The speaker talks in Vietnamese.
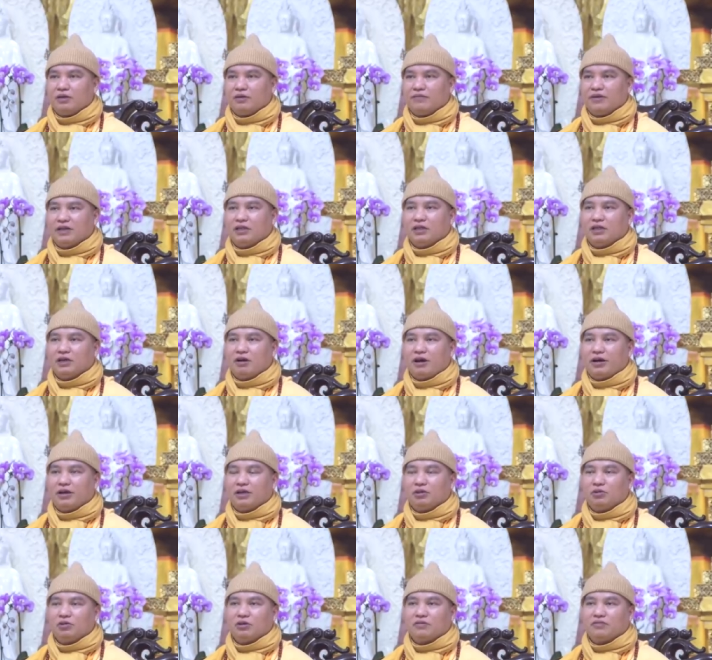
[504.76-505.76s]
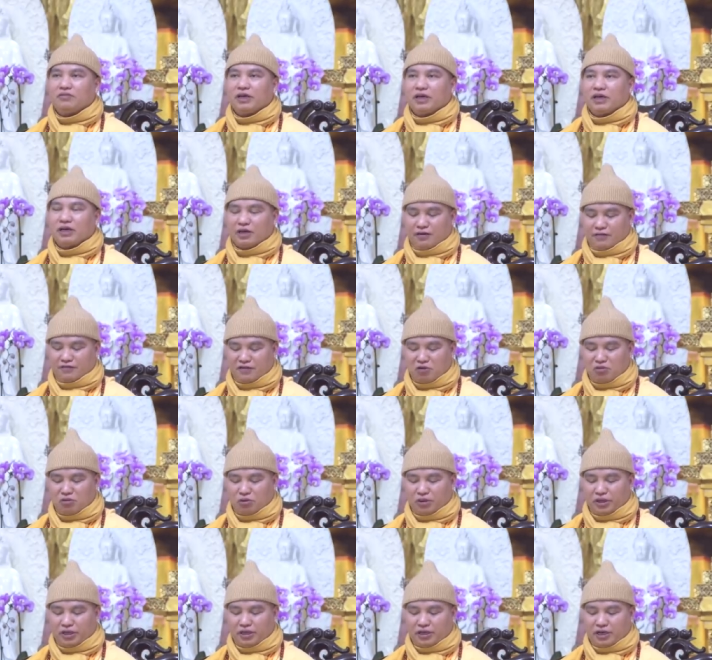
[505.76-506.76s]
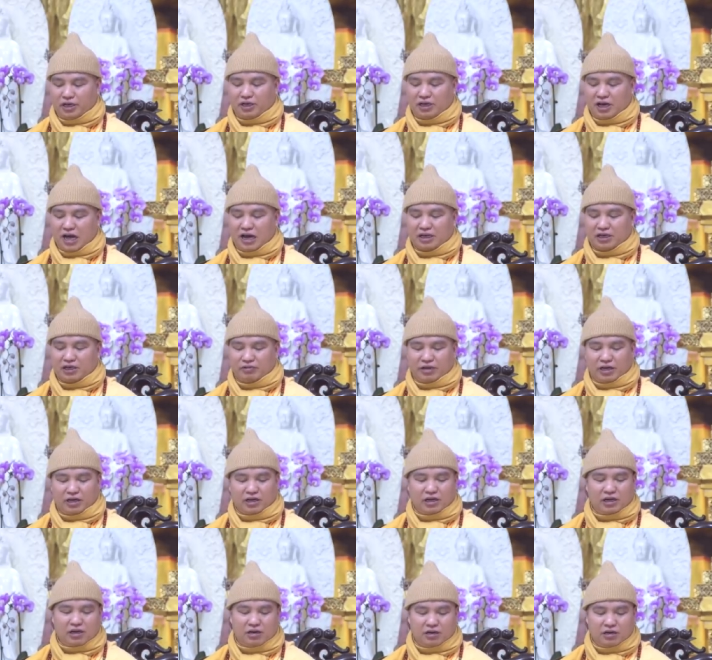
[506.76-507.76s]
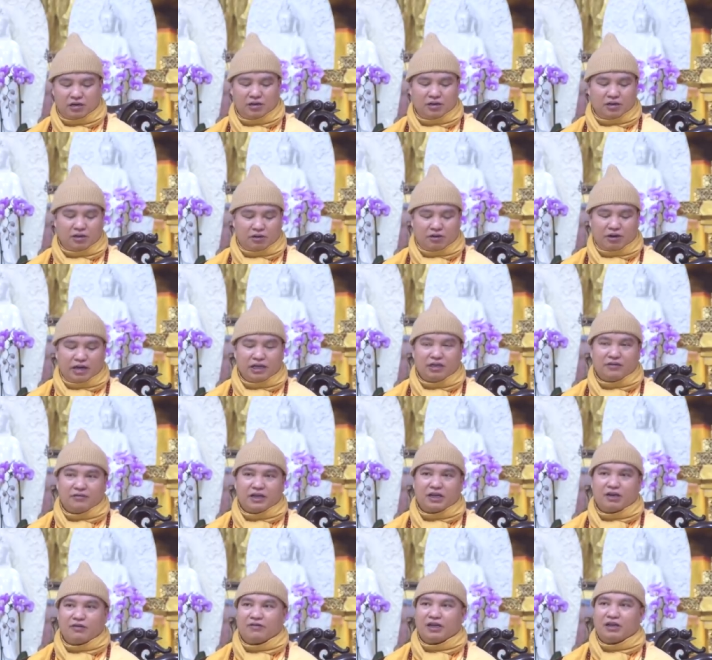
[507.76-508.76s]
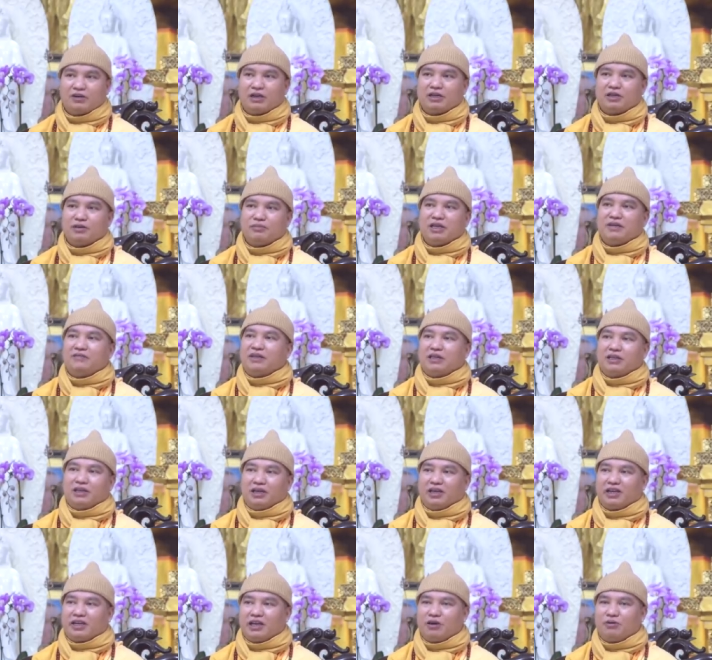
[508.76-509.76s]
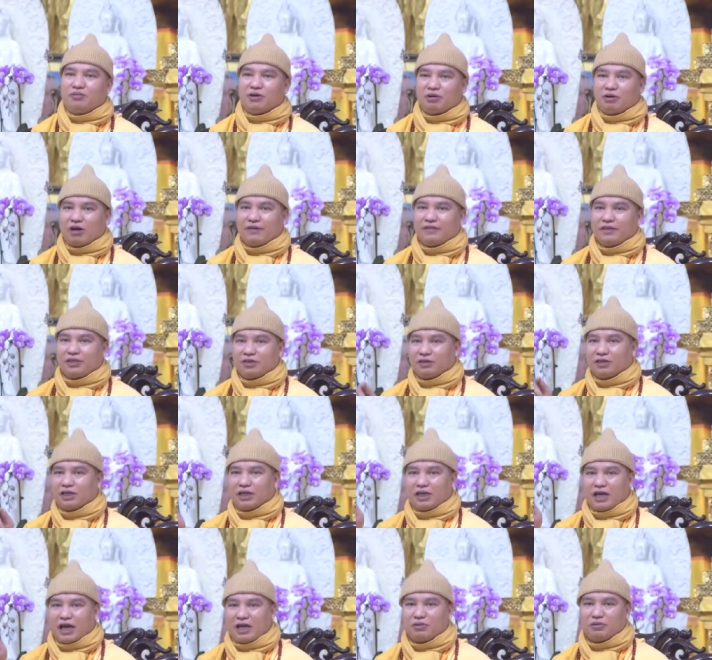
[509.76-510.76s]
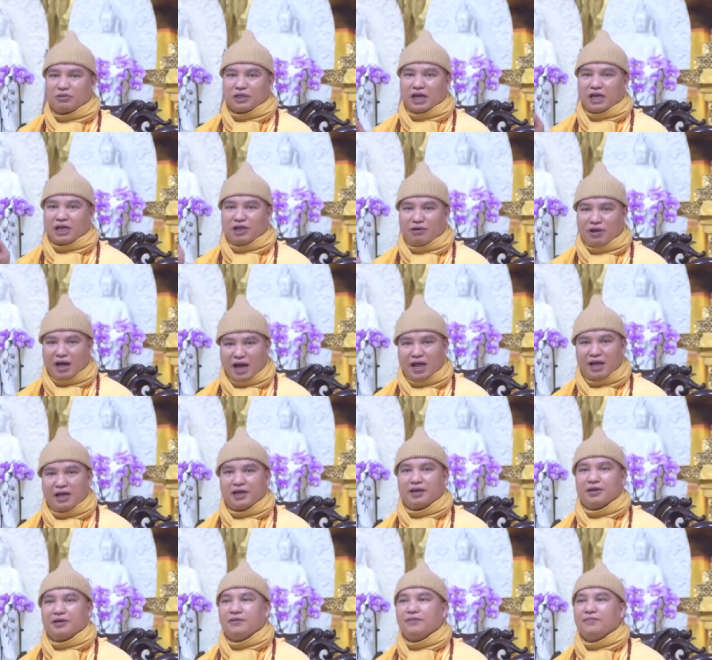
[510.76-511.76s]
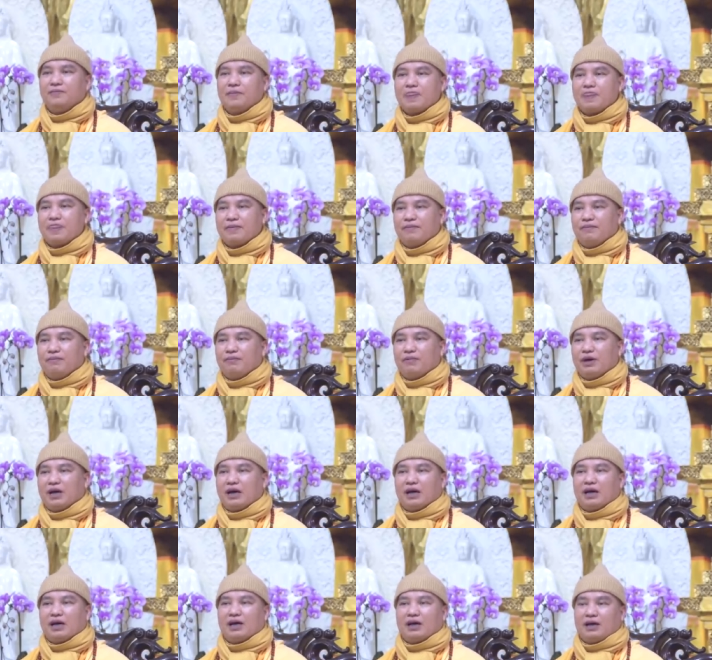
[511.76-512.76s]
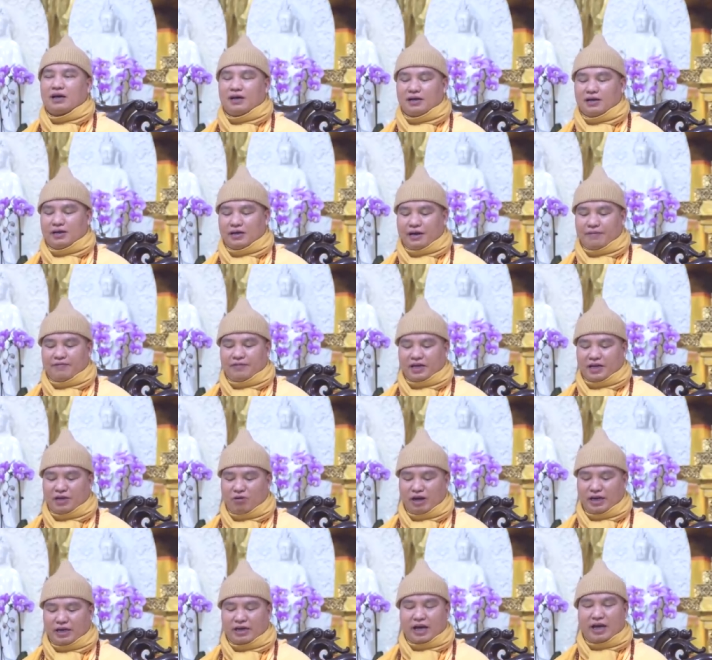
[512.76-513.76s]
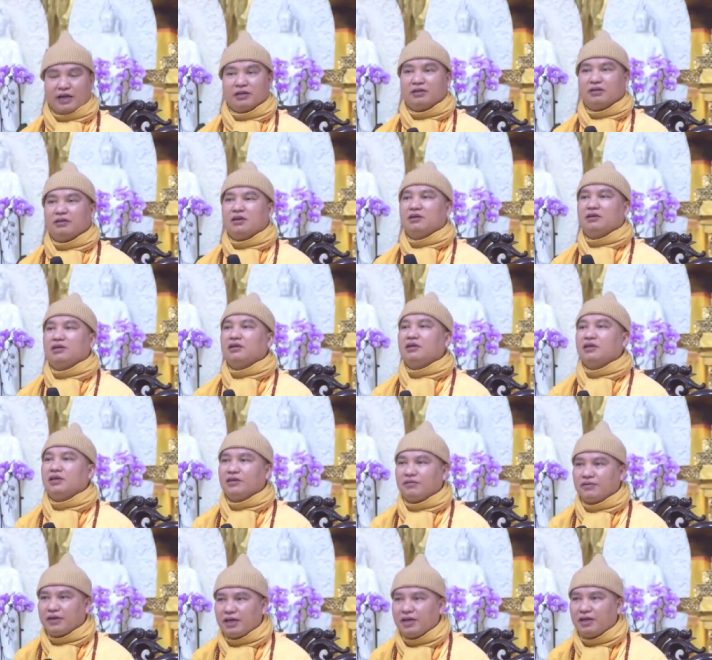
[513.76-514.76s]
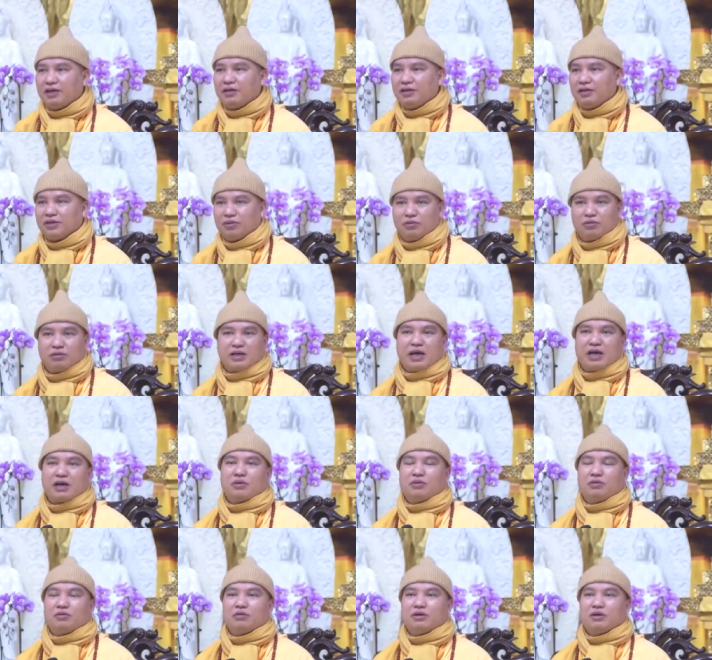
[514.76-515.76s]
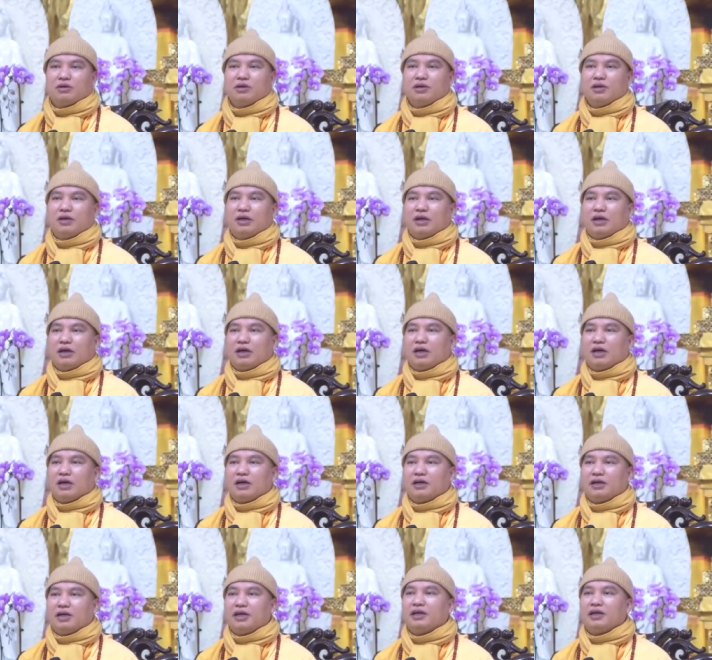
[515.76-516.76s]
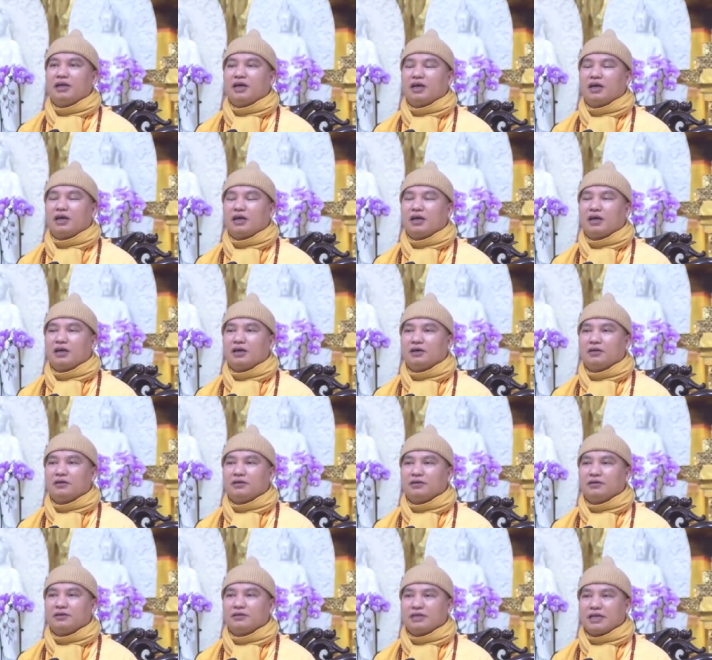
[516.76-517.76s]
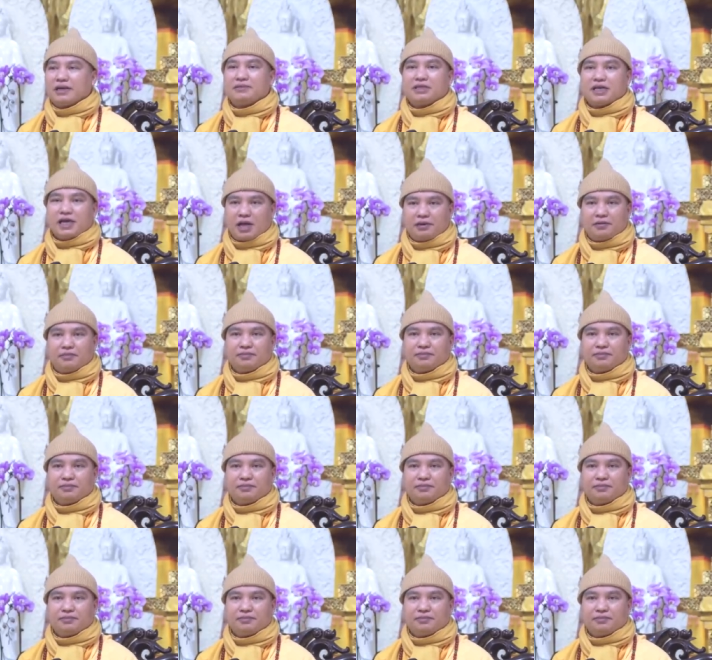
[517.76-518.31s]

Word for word: Phật tử hỏi nó thuộc về à, phong thủy đất cát trong nhà cửa Nói như vậy không phải nói cho mình Phật tử này đâu Mà nói cho tất cả chúng ta nếu ai Mà gặp cái hoàn cảnh tương tự như vậy Chúng ta cũng à, nên à, xem xét